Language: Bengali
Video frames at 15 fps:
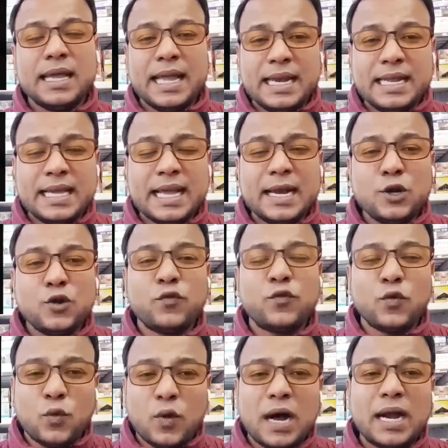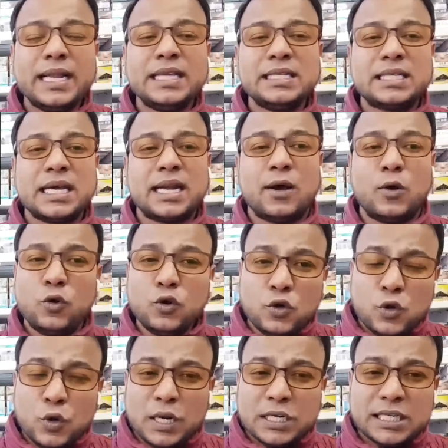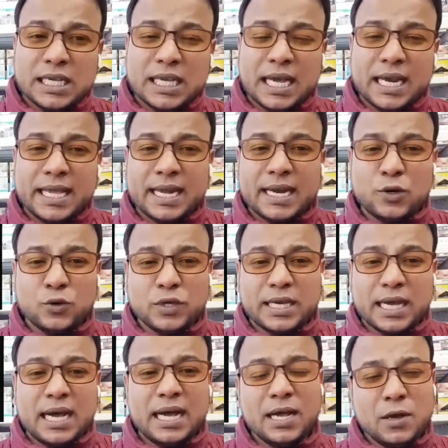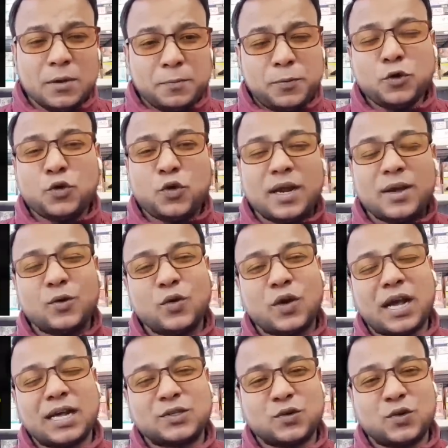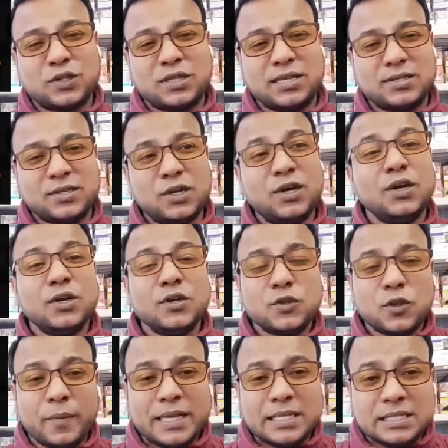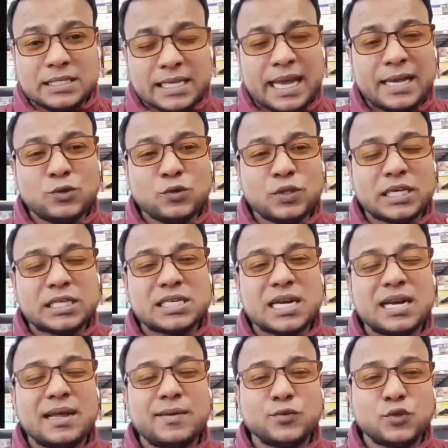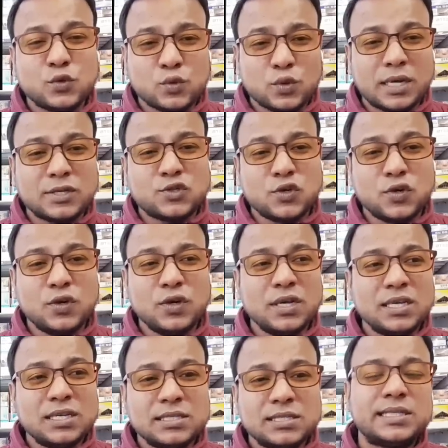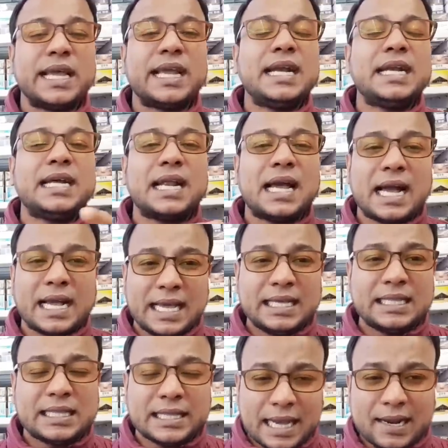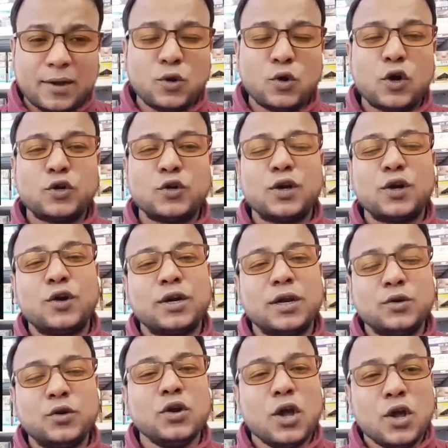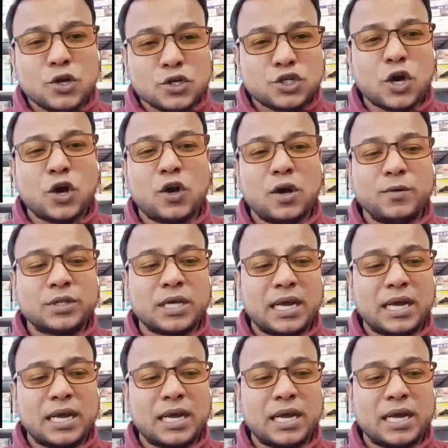এনি কাইন্ড অফ ওয়ার্নিং ছাড়া হুট করে সেখানে গিয়ে ঢুইকা পুট করে কোনো কাজ করতে নিয়েছিল তবে যেহেতু দেশটার নাম যুক্তরাষ্ট্র সেকেন্ডের আগেই তারাও ঘটনা ঘটানোর সক্ষমতা